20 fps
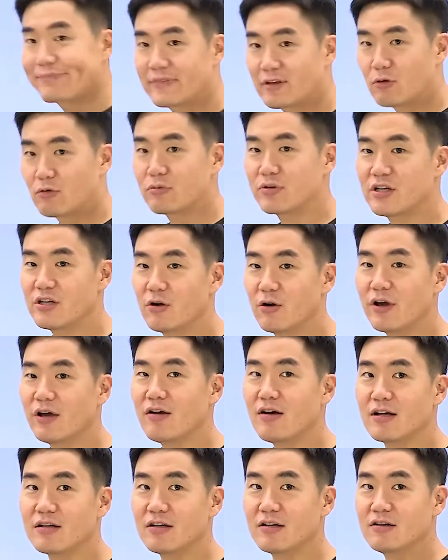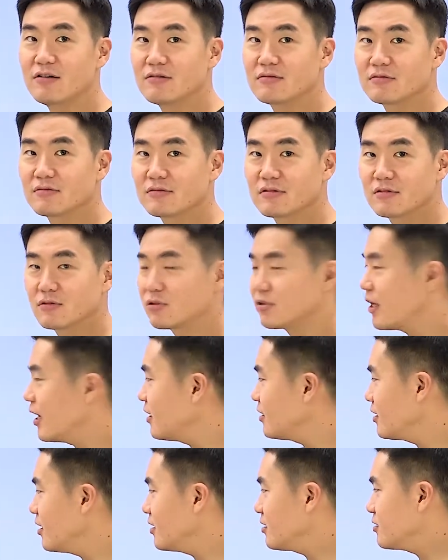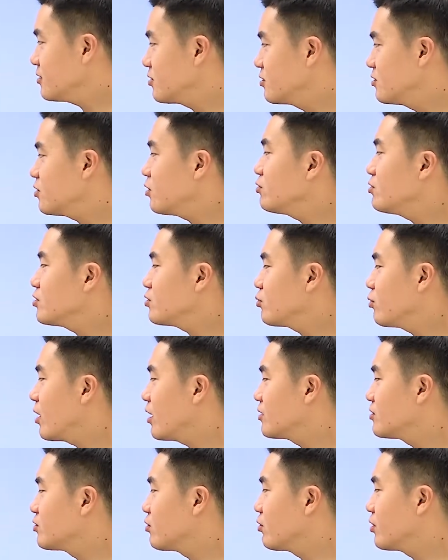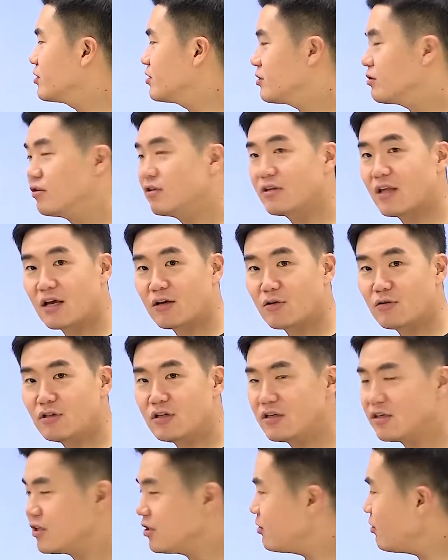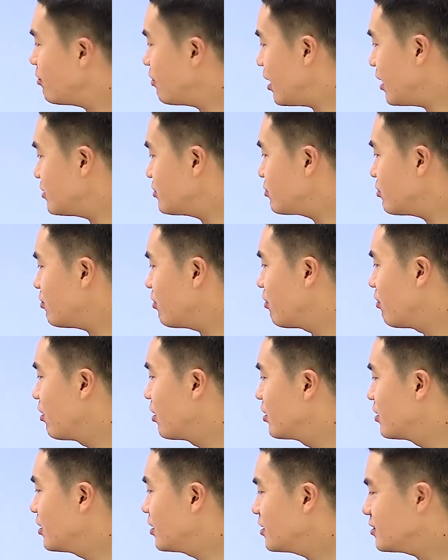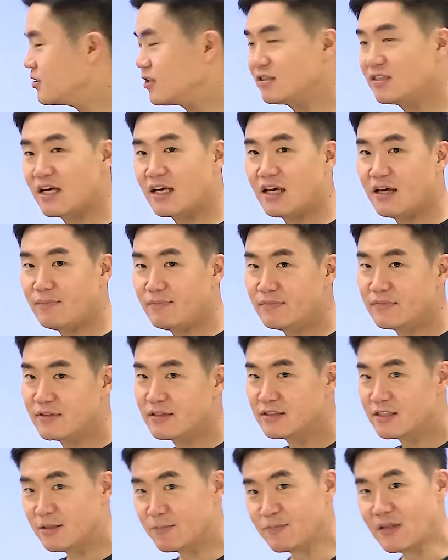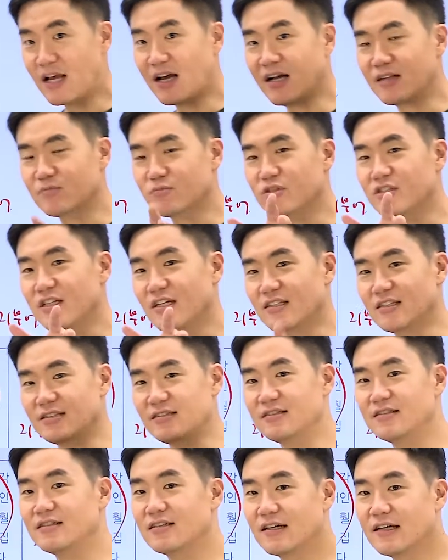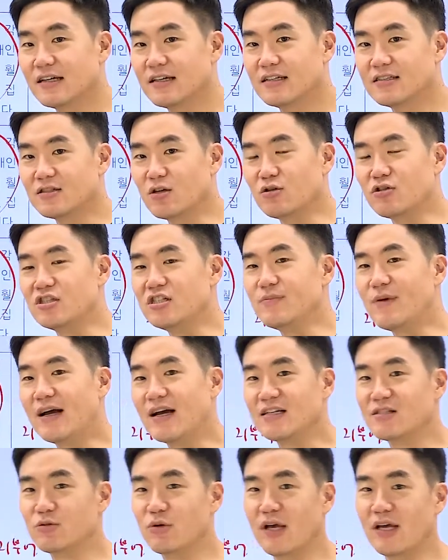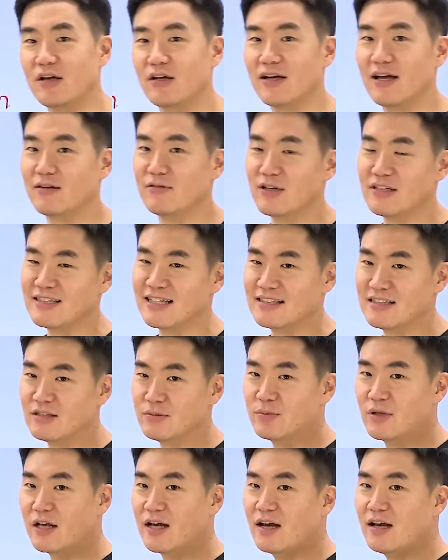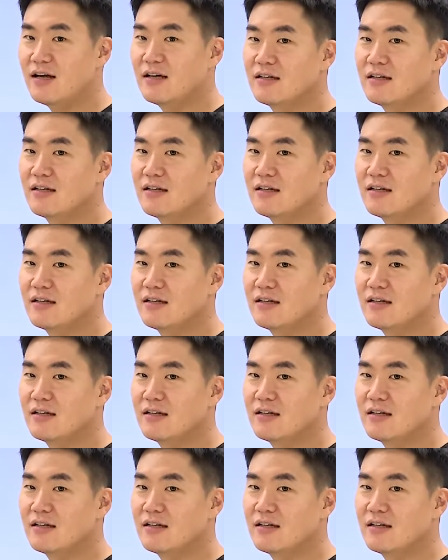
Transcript: 여러분 기여해요, 안 해요? 개인의 선의지 고향은 정의 실현에 당연히 기여하죠. 선생님, 집단간 문제는 선언지만 가지고 해결이 안 되지 않습니까?